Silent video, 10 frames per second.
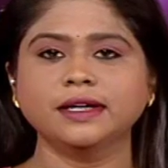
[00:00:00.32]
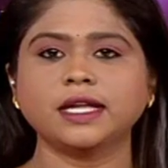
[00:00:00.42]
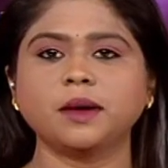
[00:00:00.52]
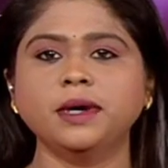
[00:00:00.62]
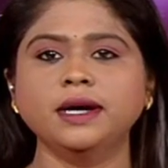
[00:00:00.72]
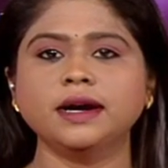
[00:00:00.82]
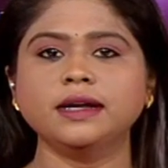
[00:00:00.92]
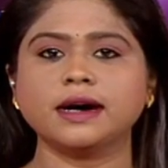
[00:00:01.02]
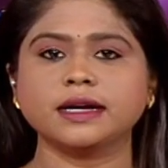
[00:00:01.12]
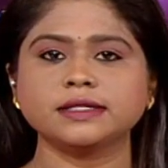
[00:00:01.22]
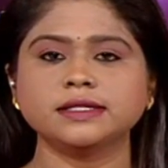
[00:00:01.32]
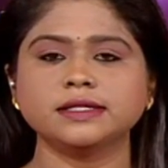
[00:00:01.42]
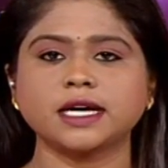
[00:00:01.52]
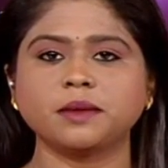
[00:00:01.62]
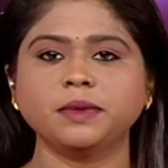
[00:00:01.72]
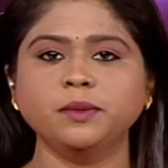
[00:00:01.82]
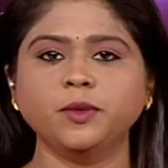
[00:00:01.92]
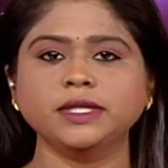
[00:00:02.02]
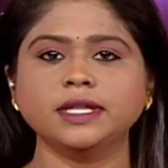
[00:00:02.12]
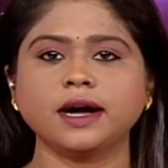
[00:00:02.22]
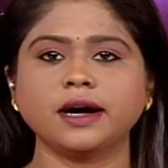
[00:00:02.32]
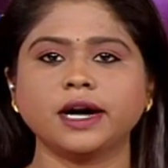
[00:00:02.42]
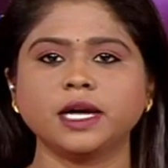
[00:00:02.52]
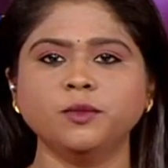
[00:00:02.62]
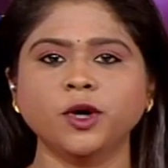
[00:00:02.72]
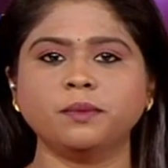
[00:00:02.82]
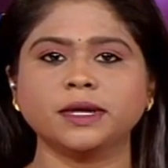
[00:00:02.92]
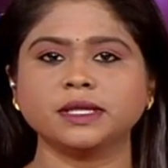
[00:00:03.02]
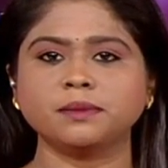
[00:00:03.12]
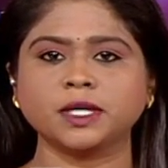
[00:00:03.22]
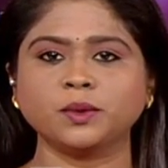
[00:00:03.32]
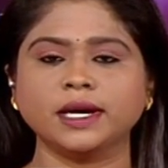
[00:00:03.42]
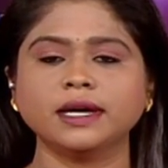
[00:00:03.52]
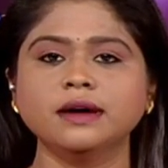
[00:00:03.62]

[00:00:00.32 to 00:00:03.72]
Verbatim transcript: தமிழ்நாடு அரசு சார்பில் புதிதாக அறிமுகப்படுத்தப்பட்டுள்ள